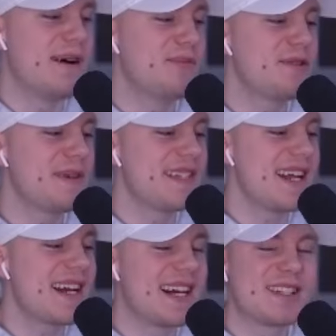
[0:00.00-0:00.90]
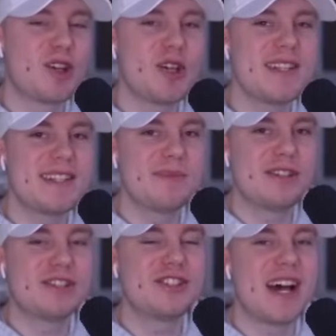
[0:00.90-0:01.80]
Ja, muss man sagen, halt
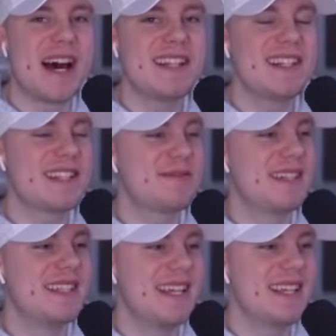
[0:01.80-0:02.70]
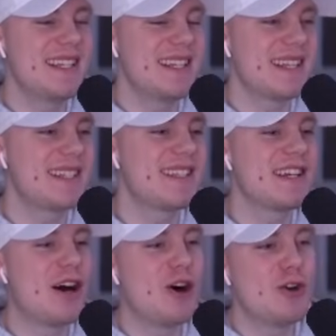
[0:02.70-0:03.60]
trotzdem schade, dass wir den jetzt
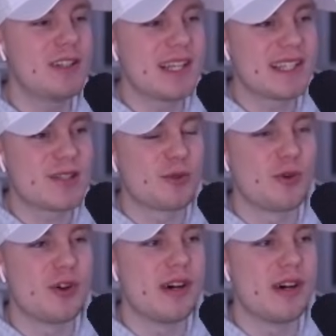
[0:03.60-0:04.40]
nicht auch dazu